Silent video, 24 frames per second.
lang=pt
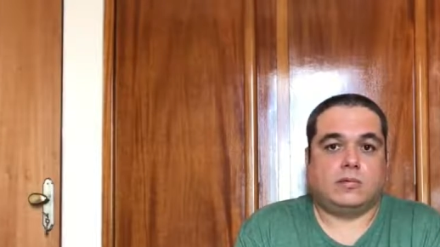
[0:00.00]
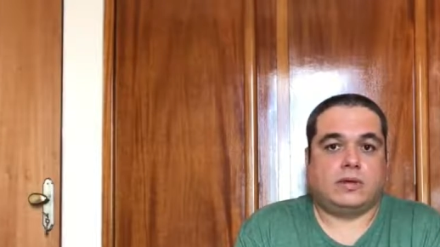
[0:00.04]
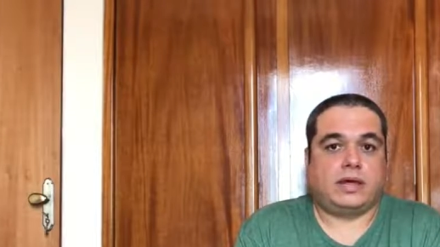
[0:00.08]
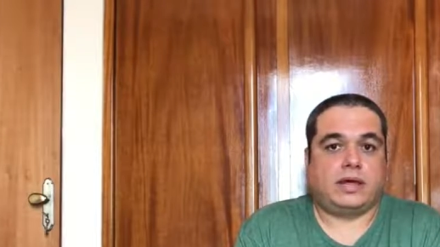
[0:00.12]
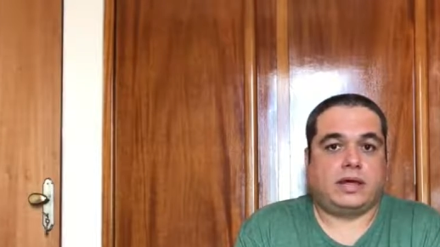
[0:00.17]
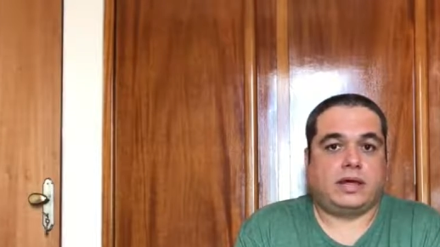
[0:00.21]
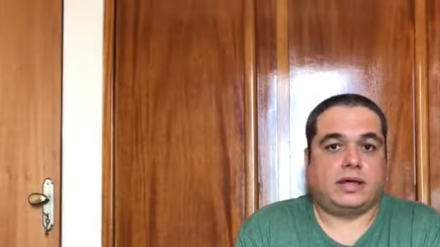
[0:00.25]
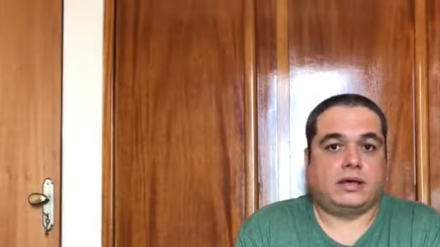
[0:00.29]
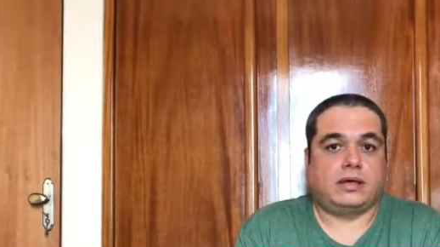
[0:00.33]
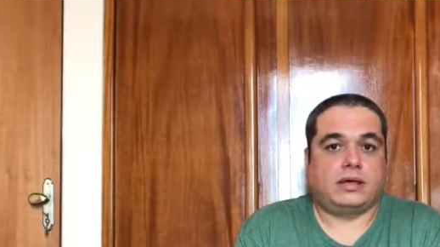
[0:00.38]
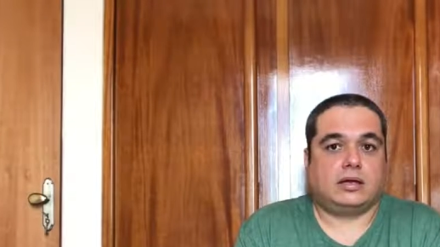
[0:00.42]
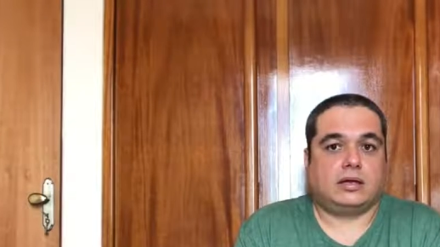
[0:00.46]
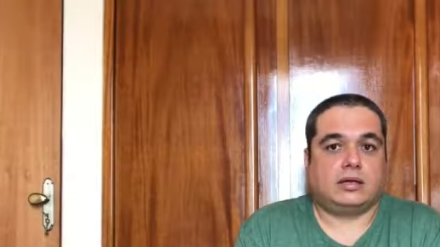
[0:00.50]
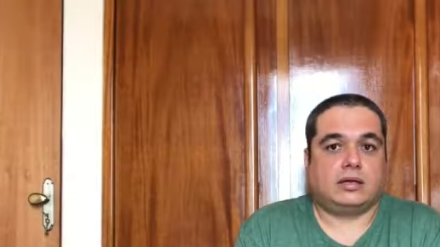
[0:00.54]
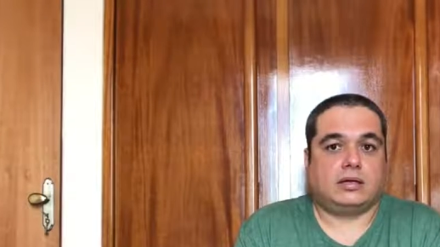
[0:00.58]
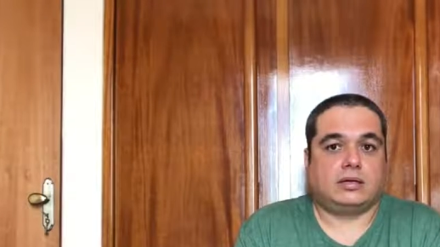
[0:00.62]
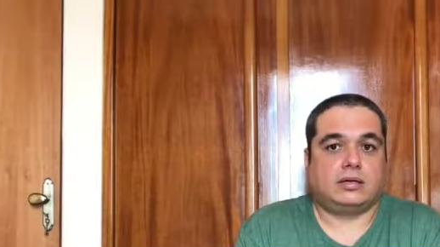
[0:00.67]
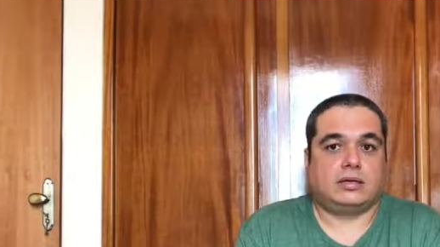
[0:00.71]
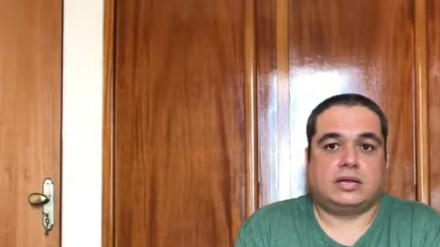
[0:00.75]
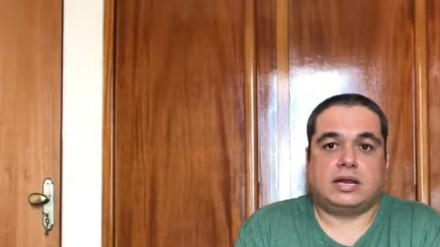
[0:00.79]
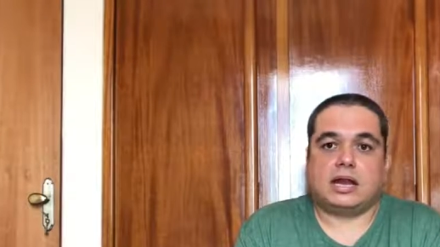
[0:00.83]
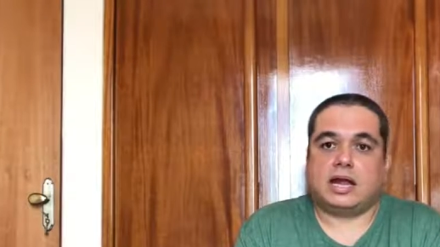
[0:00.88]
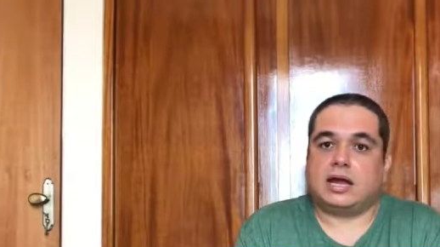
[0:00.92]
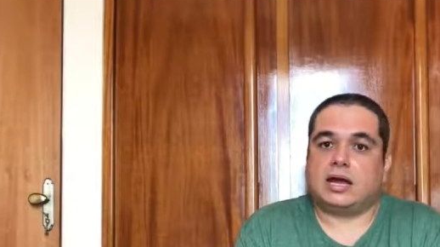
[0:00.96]
é
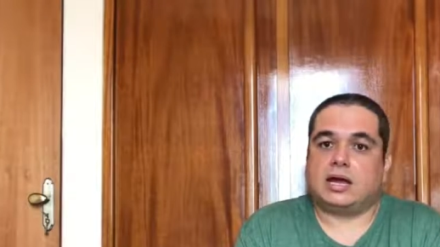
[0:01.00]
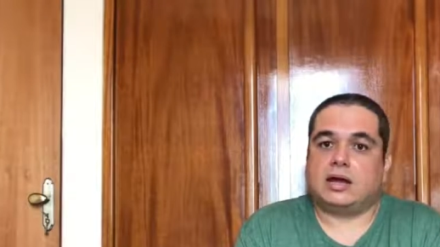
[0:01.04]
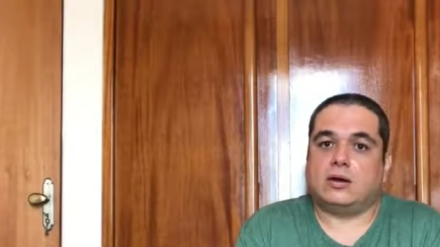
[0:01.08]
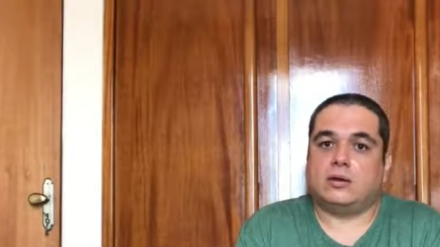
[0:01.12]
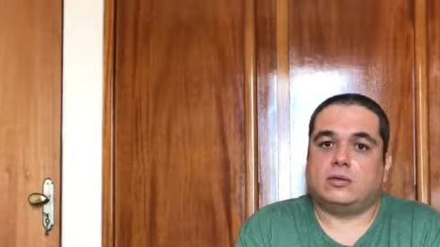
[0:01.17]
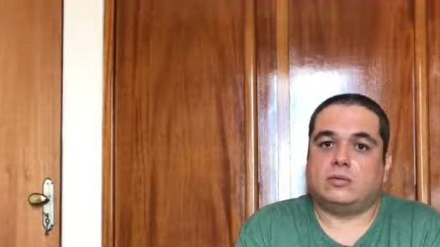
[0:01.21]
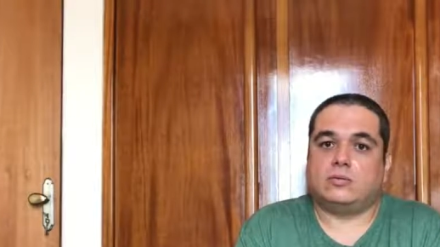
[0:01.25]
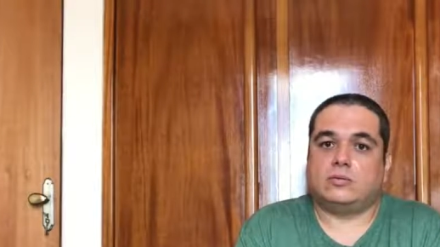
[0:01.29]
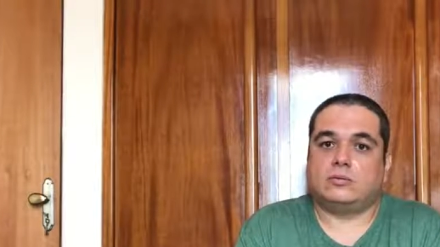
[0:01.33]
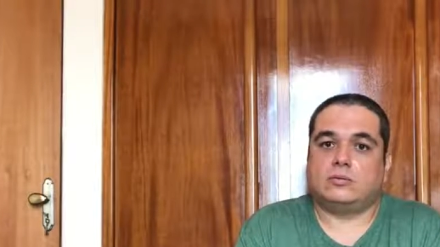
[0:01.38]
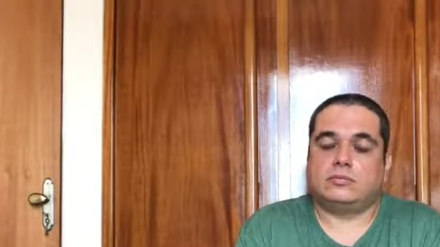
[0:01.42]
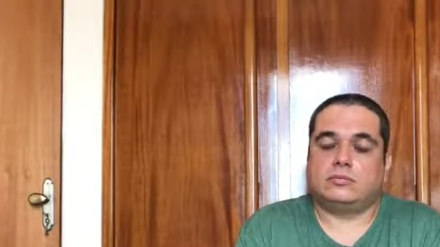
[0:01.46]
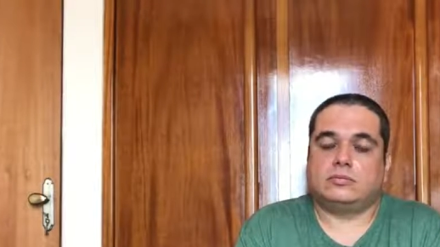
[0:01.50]
dragão,